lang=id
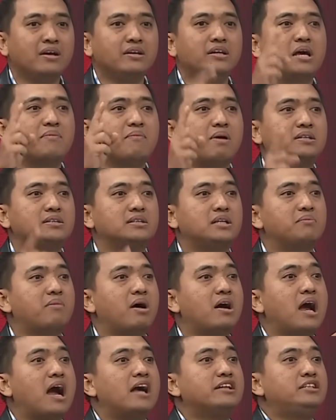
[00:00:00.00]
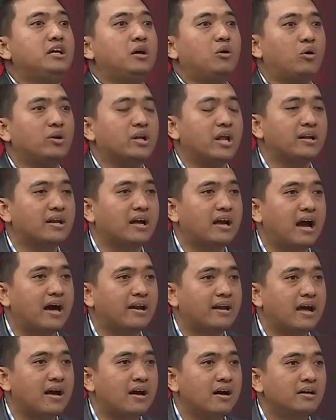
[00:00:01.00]
Dia masih terima gaji loh dari
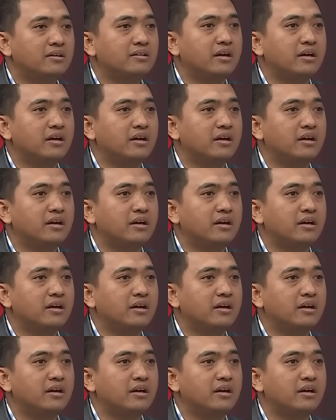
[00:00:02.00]
negara,